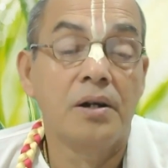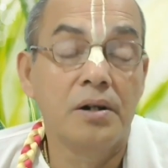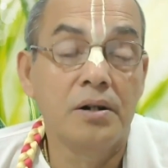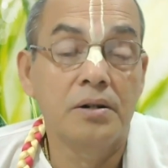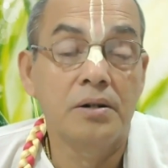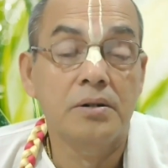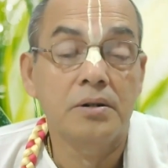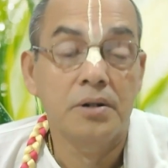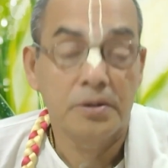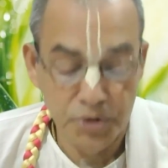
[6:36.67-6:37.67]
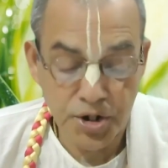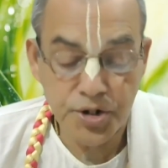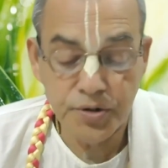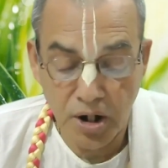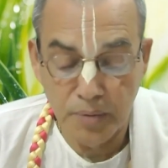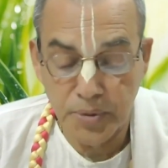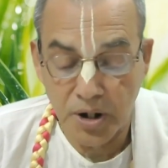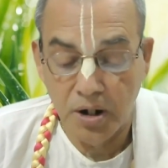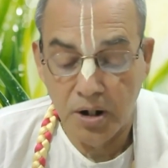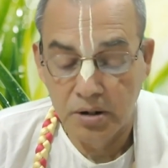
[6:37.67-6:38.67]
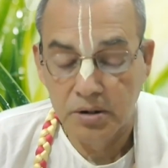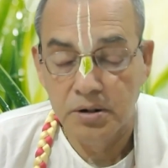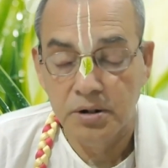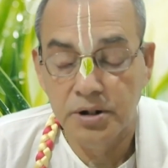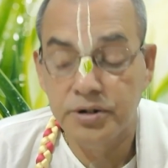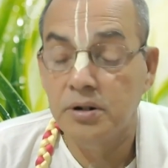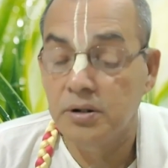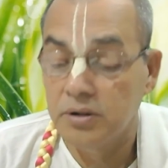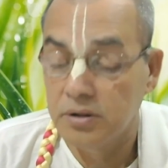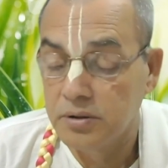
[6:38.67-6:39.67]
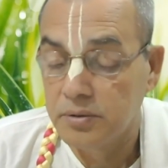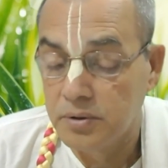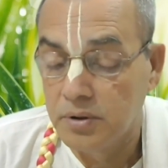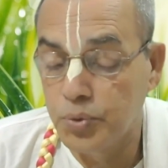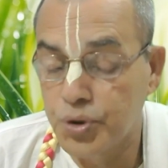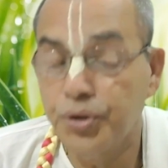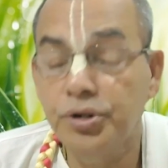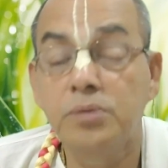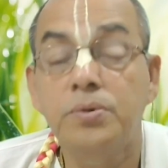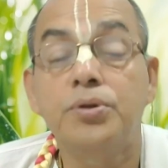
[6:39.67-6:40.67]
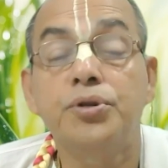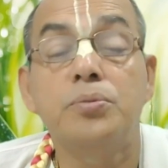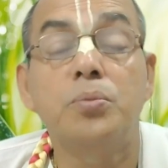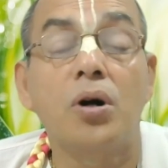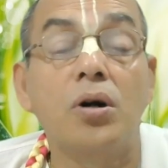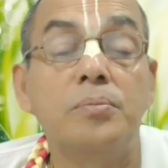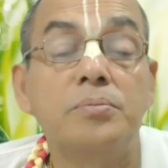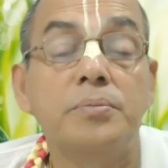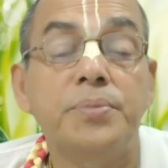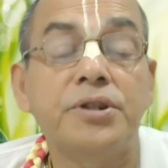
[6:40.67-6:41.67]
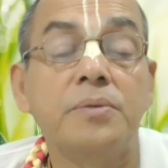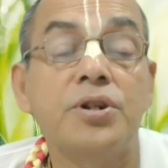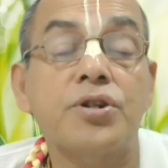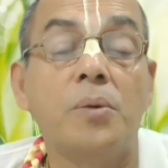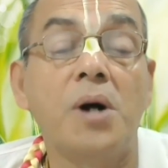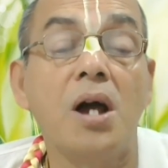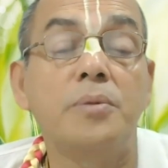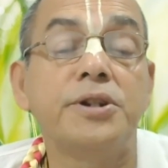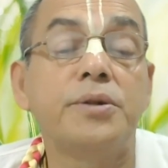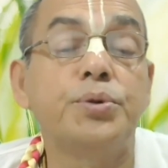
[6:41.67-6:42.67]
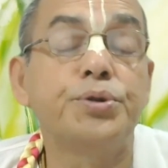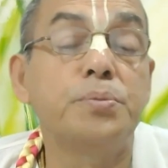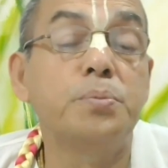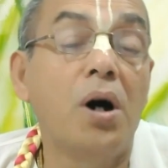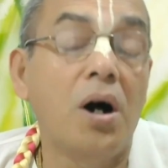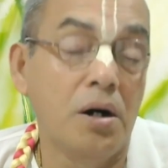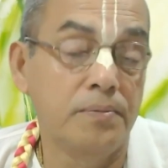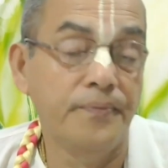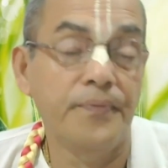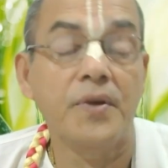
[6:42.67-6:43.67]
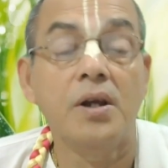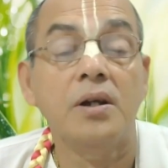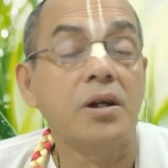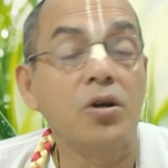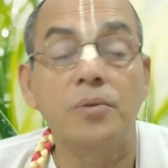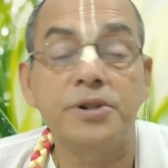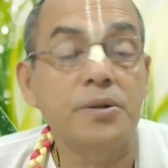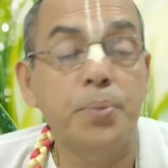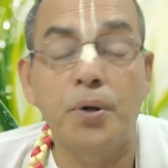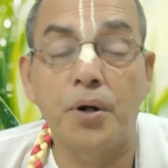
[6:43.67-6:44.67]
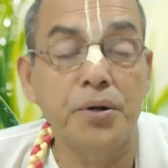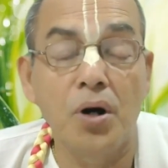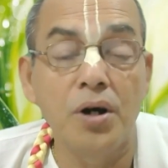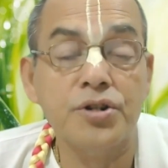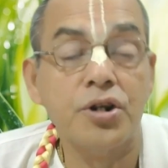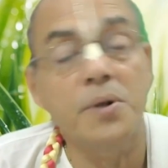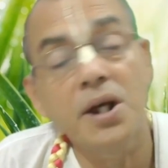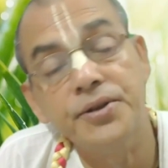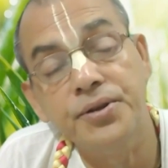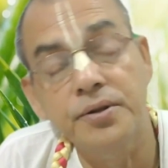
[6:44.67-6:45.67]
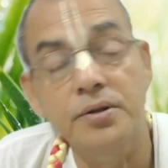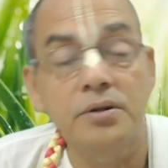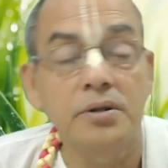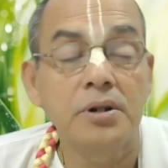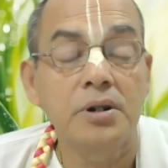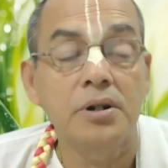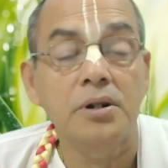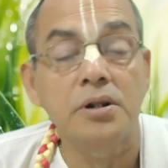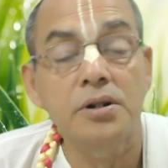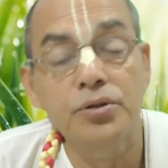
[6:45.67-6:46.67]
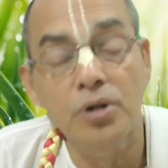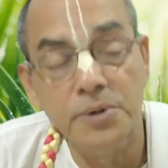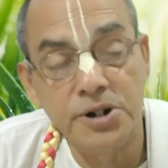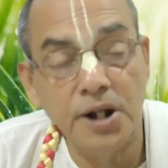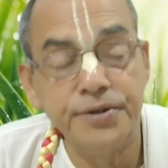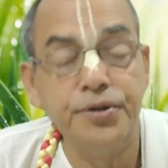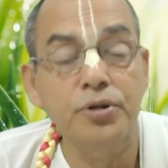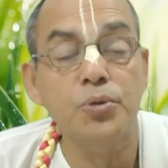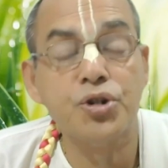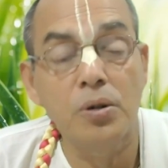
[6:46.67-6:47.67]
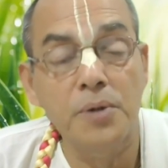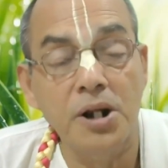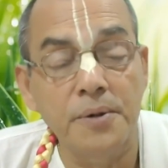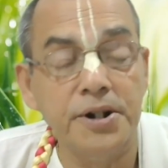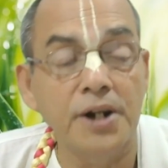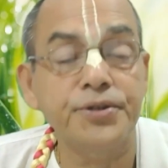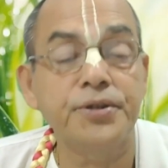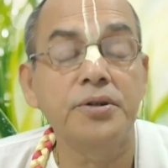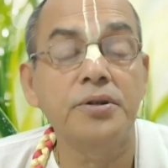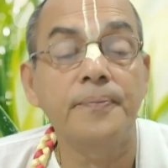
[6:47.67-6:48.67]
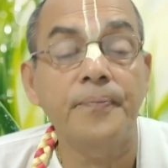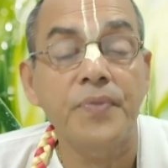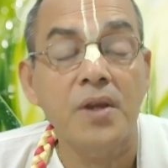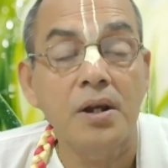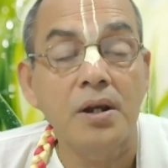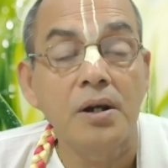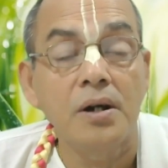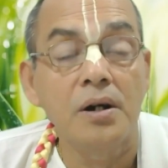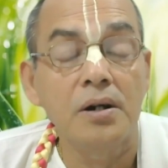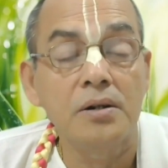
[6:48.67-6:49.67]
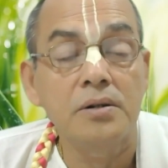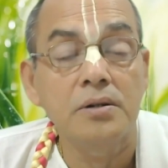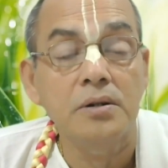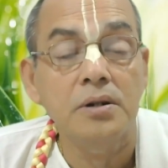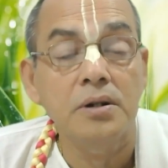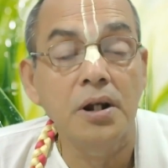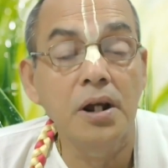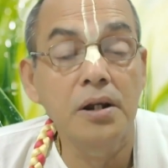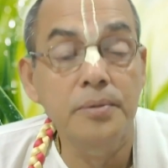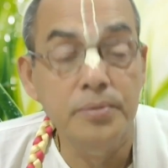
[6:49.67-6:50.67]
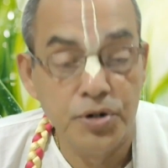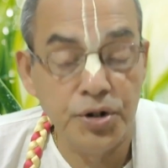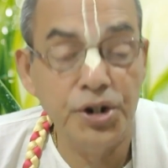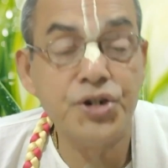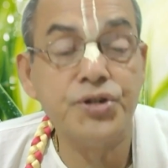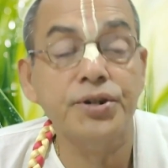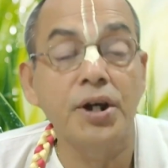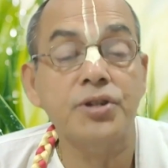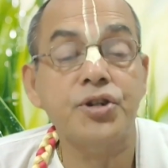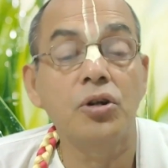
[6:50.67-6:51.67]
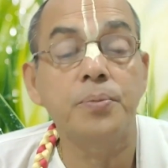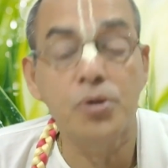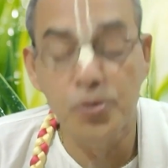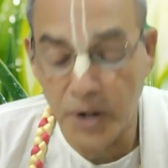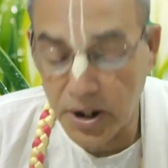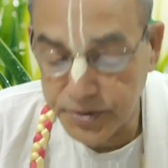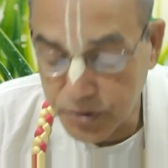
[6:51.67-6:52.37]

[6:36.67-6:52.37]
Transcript: হ্যাঁ বিশেষ করে আমরা এই যে বসুধৈব কুটুম্বকম পৃথিবীর সবাই আমাদের কুটুম্ব কেউ আমাদের পর নয় সবাই আত্মীয় হিন্দু আমাদের আত্মীয় মুসলমান আমাদের আত্মীয় হ্যাঁ? এই সহিষ্ণুতা ছিল প্রভুপাত